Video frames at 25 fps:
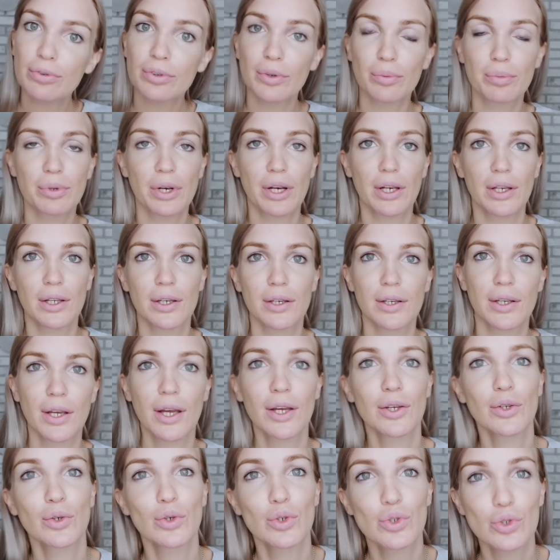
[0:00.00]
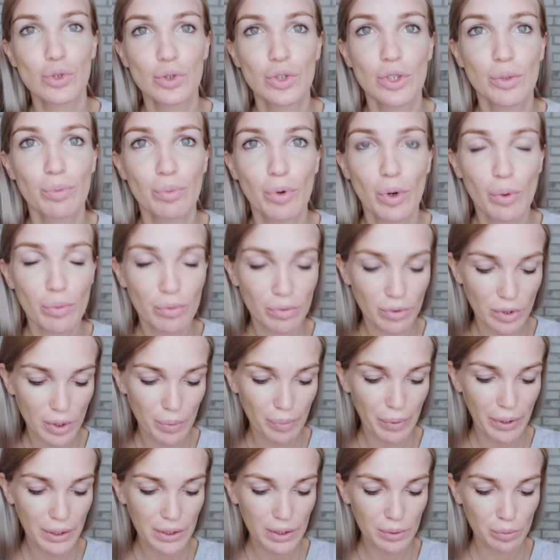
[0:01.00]
Фаберлик, я ее еще не пробовала,
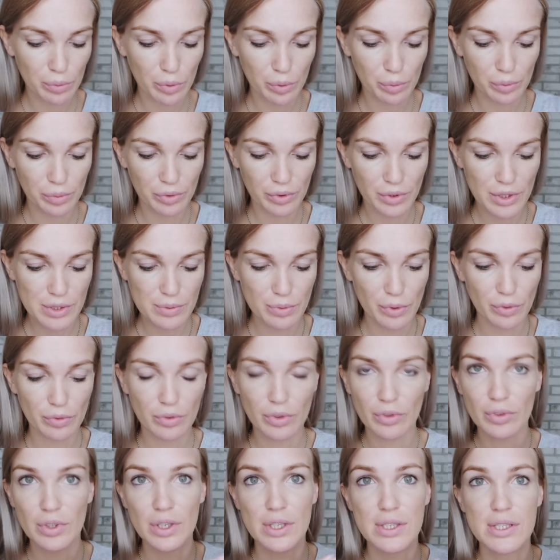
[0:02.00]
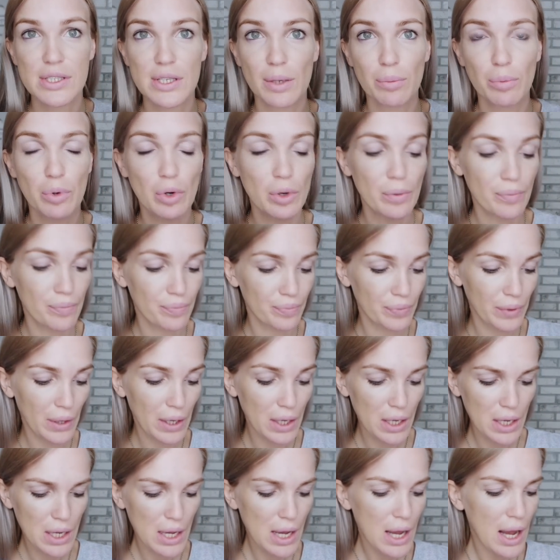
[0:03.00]
поэтому мы возьмем Вивьен Сабо.
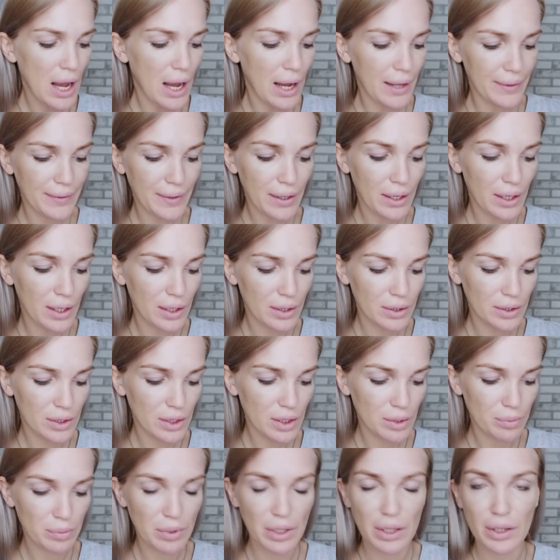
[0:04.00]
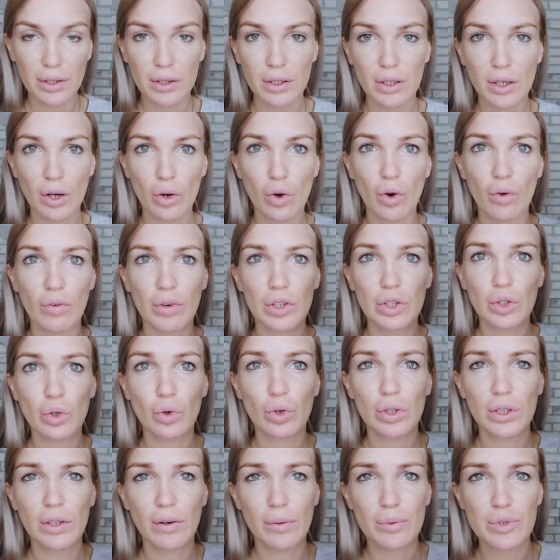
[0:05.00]
Она не имеет никакого
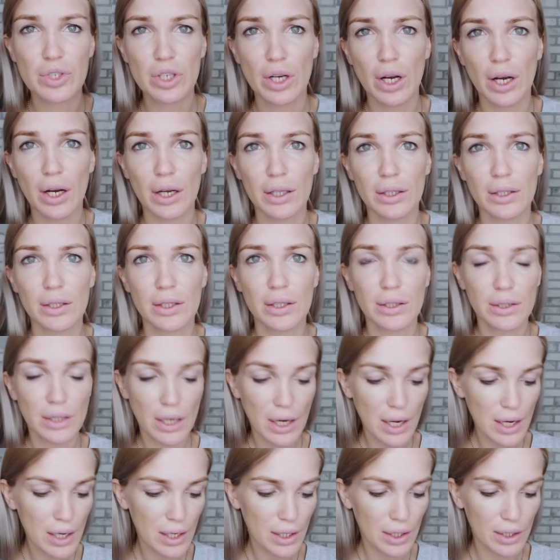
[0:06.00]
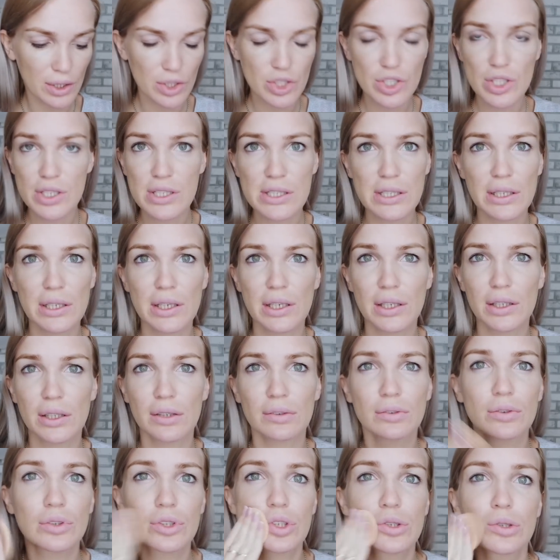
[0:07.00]
тона, вообще какая-то нейтральная, чисто для
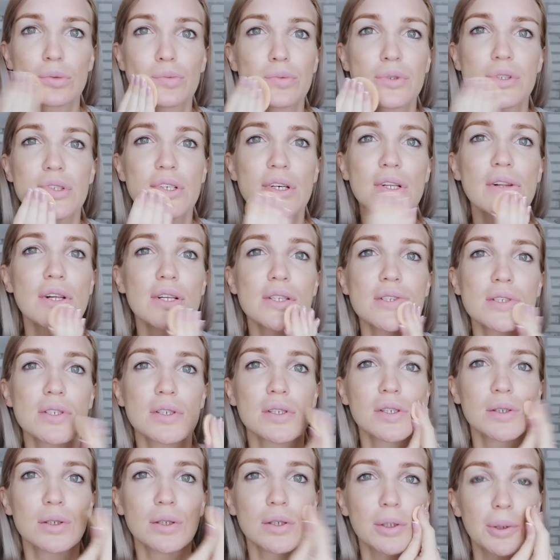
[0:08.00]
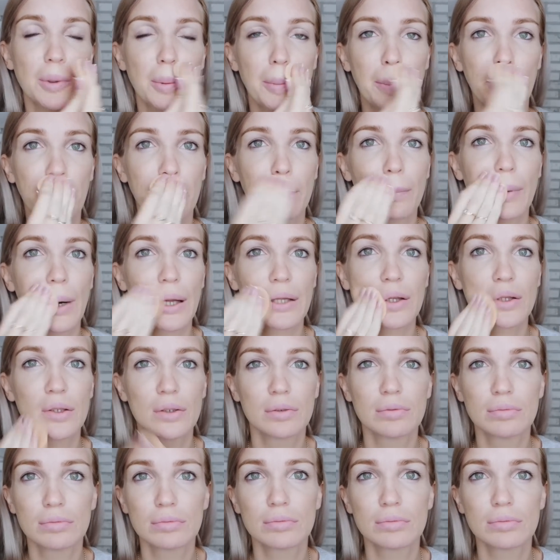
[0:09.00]
того, чтобы сделать э, мат.